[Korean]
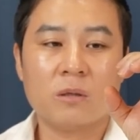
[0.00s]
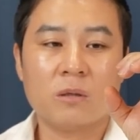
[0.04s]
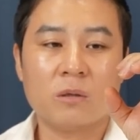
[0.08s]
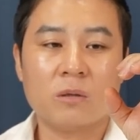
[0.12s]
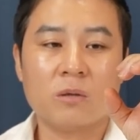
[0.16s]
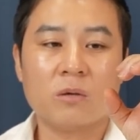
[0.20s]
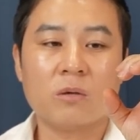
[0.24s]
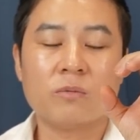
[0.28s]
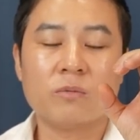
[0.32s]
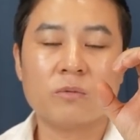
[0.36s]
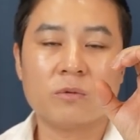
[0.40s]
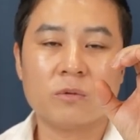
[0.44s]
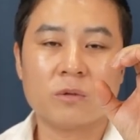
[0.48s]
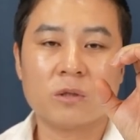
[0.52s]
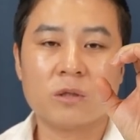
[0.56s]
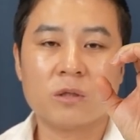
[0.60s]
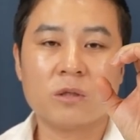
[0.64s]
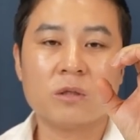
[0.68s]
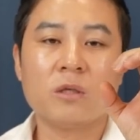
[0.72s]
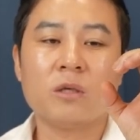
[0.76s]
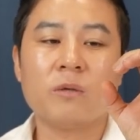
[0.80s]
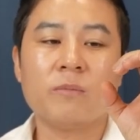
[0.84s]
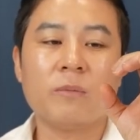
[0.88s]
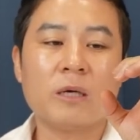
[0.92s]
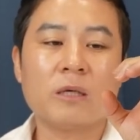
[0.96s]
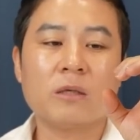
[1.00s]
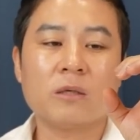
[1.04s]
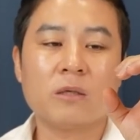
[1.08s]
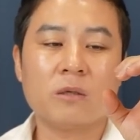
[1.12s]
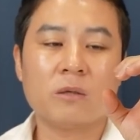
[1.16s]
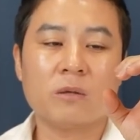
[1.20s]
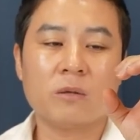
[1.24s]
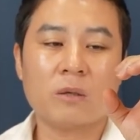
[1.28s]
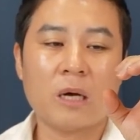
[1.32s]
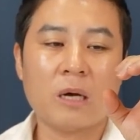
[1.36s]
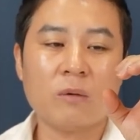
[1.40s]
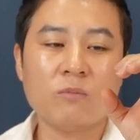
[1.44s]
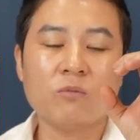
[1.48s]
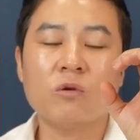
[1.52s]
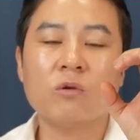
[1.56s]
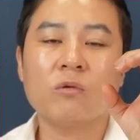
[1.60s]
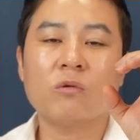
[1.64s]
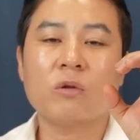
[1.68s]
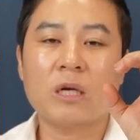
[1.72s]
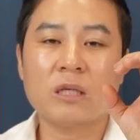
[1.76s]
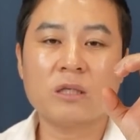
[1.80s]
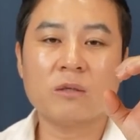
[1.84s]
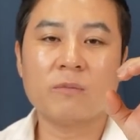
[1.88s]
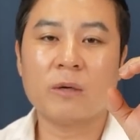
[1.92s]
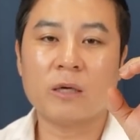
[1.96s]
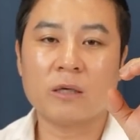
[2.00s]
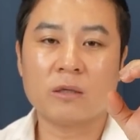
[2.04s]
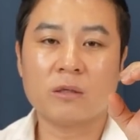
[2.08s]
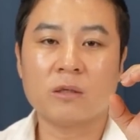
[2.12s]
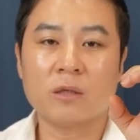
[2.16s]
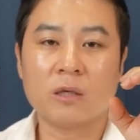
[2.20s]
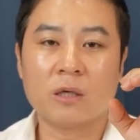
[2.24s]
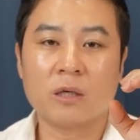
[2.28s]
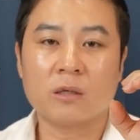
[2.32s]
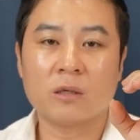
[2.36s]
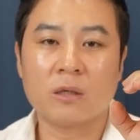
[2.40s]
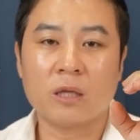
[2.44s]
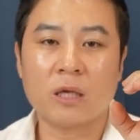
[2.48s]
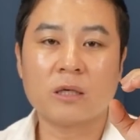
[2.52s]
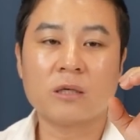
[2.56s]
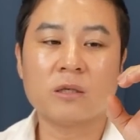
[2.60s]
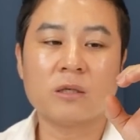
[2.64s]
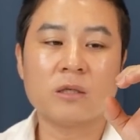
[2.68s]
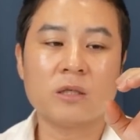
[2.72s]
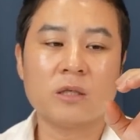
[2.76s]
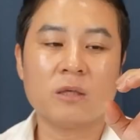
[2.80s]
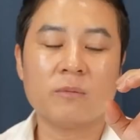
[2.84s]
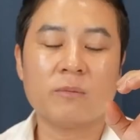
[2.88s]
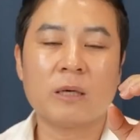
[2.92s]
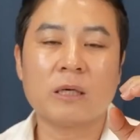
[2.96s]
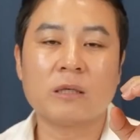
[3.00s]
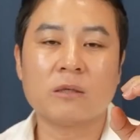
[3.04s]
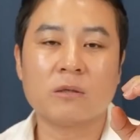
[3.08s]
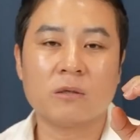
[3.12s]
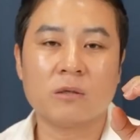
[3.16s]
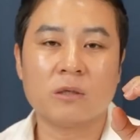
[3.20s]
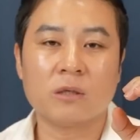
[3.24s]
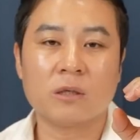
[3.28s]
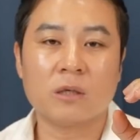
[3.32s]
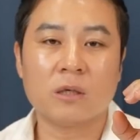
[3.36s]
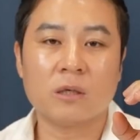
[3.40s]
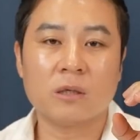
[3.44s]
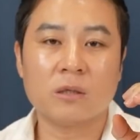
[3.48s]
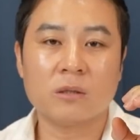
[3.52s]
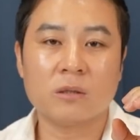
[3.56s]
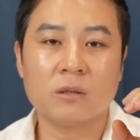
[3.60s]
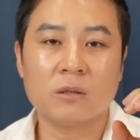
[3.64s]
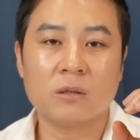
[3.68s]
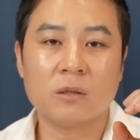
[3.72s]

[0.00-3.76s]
여러분 그릇 이만큼 그 아무것도 하지 마요. 그냥 내 그릇이 이만한 거니까.